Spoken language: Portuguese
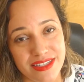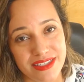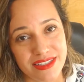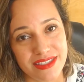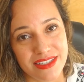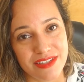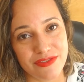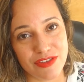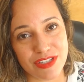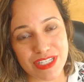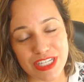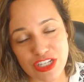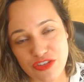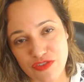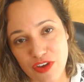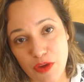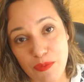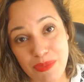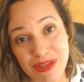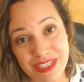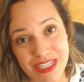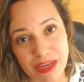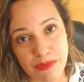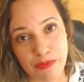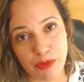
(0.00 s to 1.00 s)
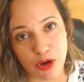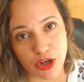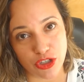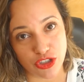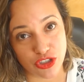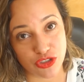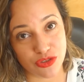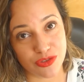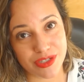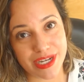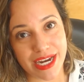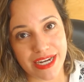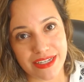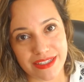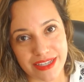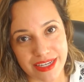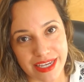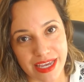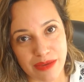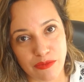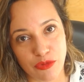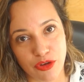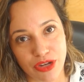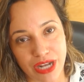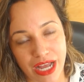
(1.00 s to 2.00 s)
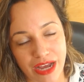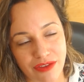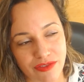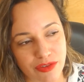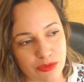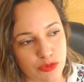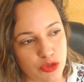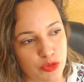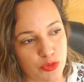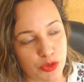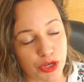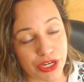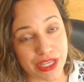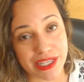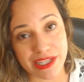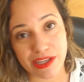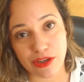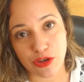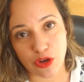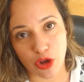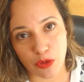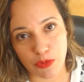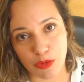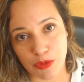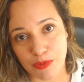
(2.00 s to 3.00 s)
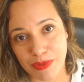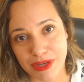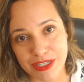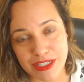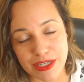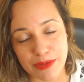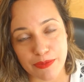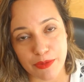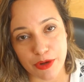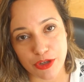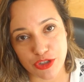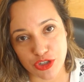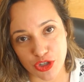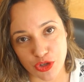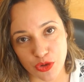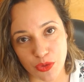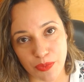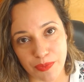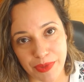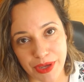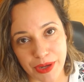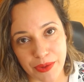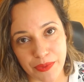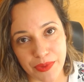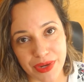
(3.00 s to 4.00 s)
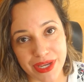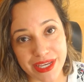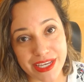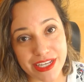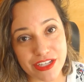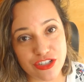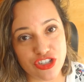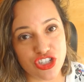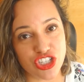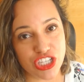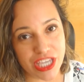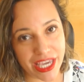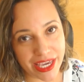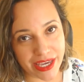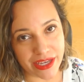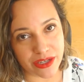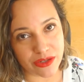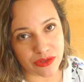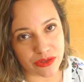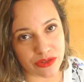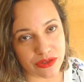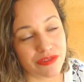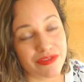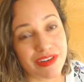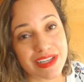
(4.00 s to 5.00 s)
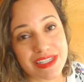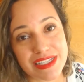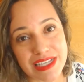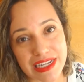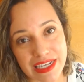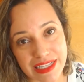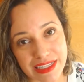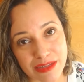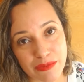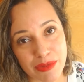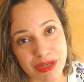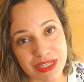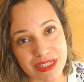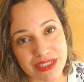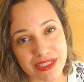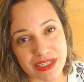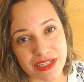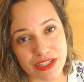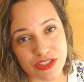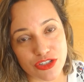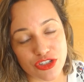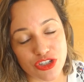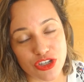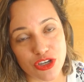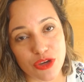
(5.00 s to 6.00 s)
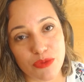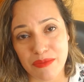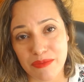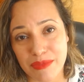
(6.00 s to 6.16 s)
Se você tiver um passaporte do lugar que você quer morar, vamos por aqui na Europa, um passaporte europeu e dinheiro, facilita bastante.